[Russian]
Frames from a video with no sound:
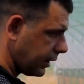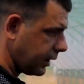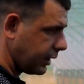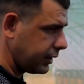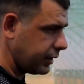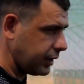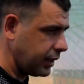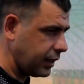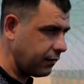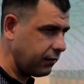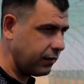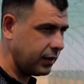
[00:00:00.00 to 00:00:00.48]

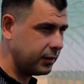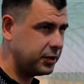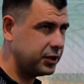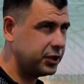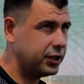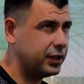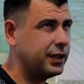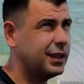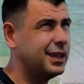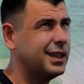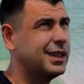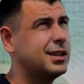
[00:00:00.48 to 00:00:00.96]
она
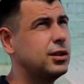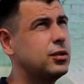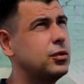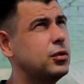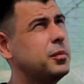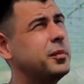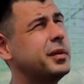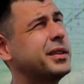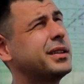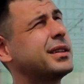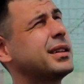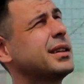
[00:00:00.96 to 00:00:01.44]
вообще
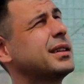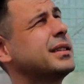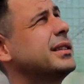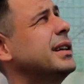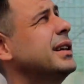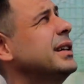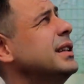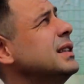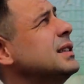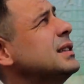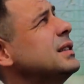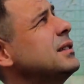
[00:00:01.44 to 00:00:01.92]
любит,
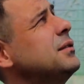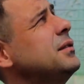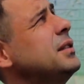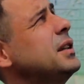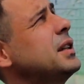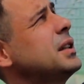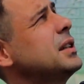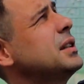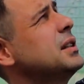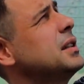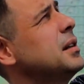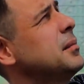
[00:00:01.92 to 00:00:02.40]
когда есть
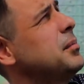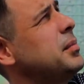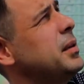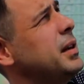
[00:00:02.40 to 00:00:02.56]
верхнее